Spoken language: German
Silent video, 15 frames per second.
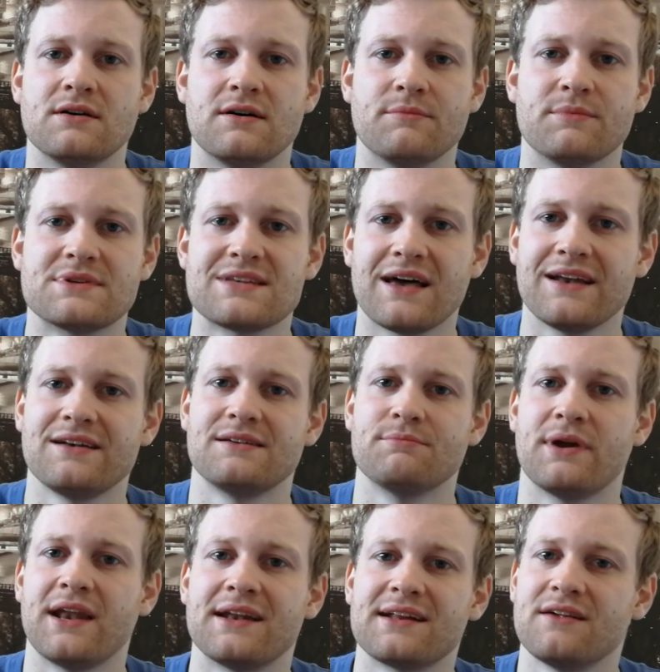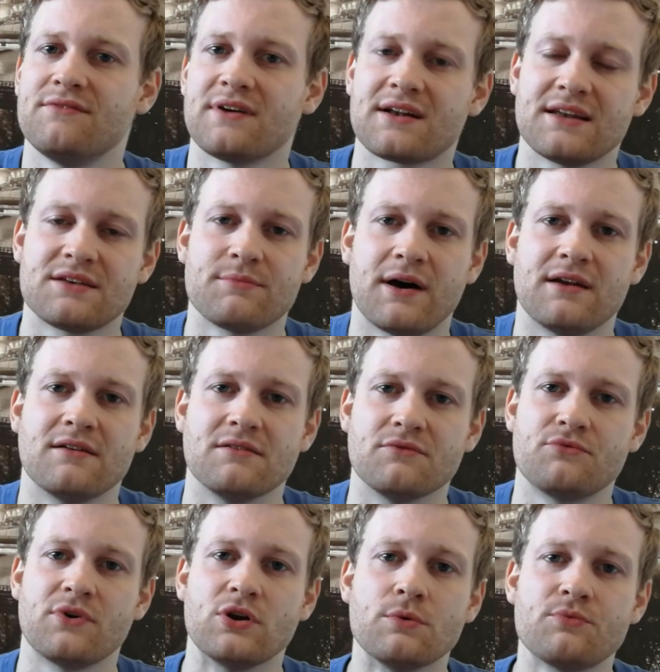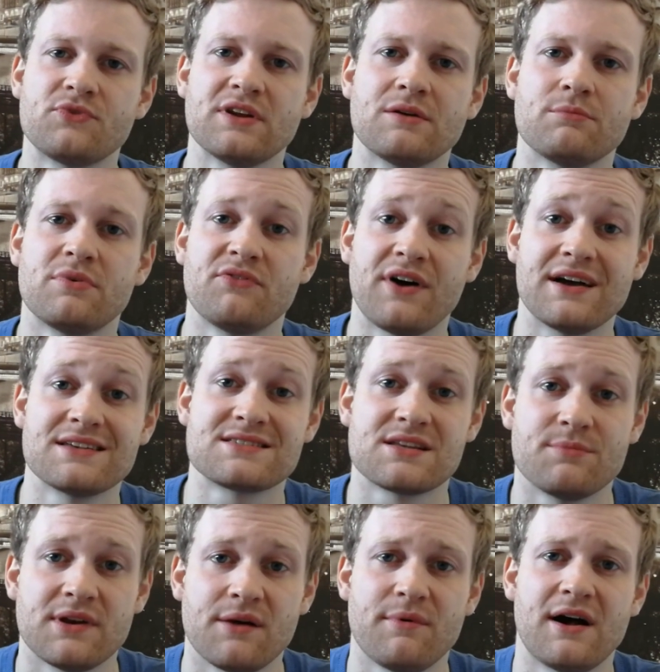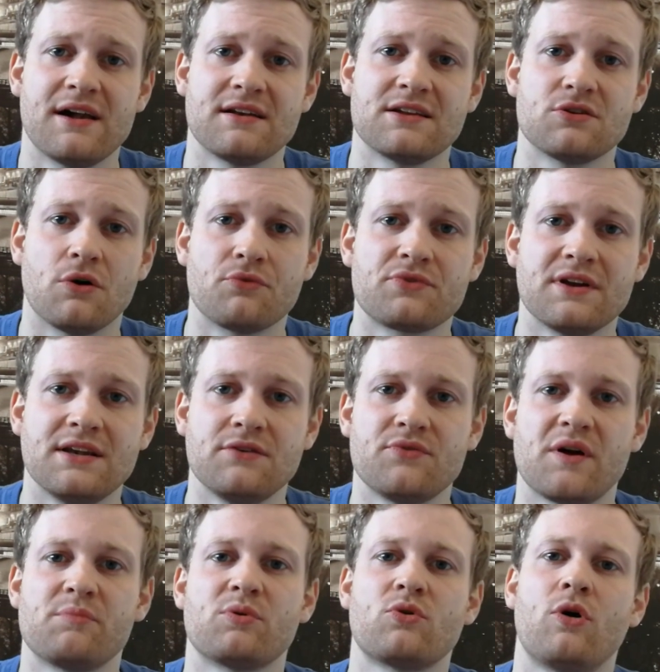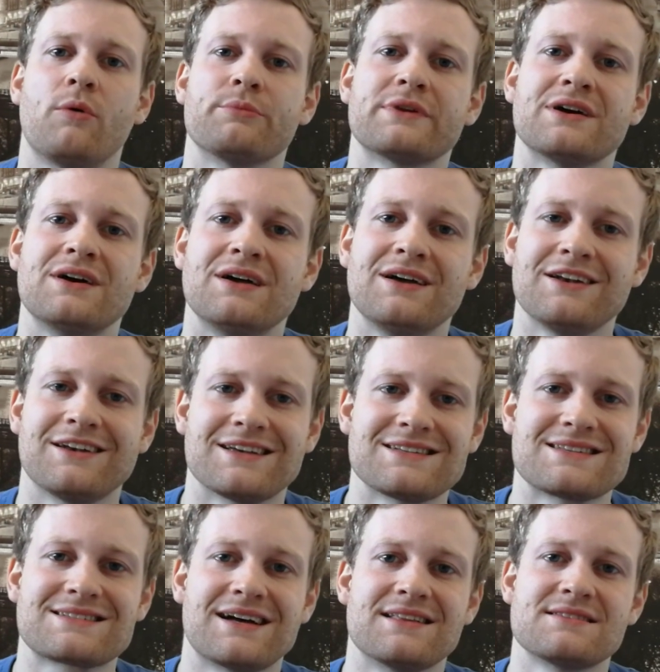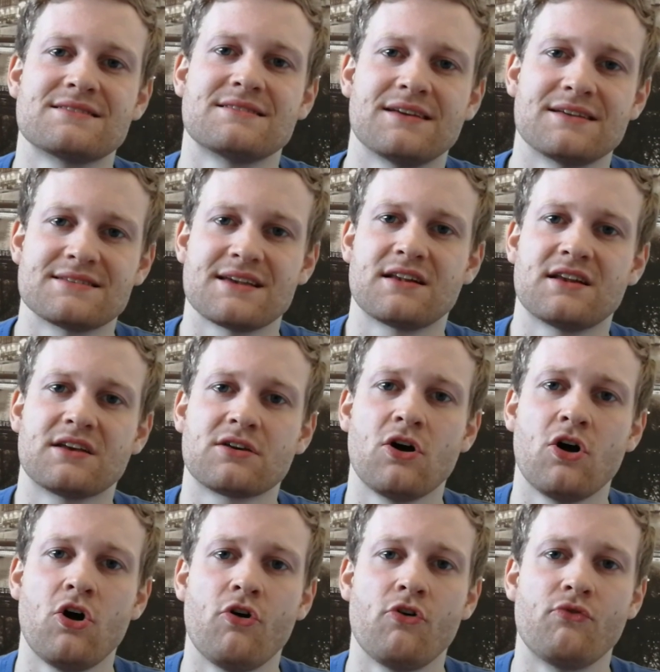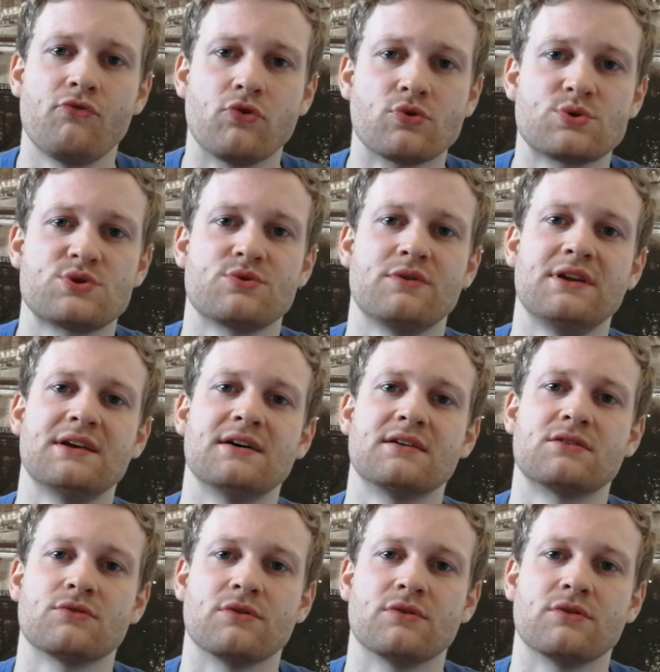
Ähm, es sei denn, man hat halt wirklich mal einen vernünftigen Beweis, den man aber halt nicht oft geliefert bekommt, dass das Ganze tatsächlich funktioniert.